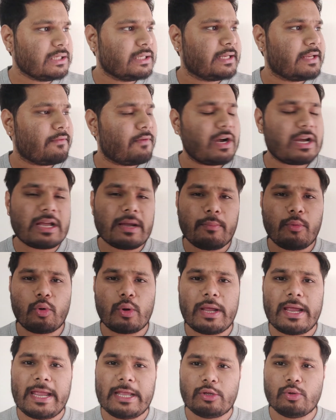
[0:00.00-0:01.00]
ये वर्ल्ड कप
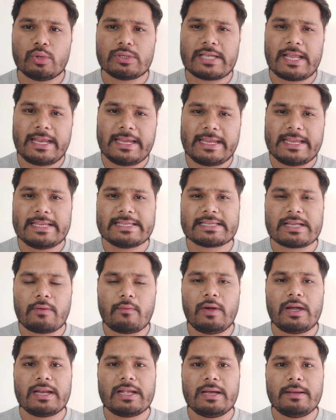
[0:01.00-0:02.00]
होना है 2021 का
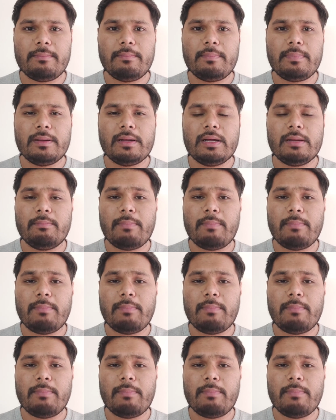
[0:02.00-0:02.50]
वर्ल्ड कप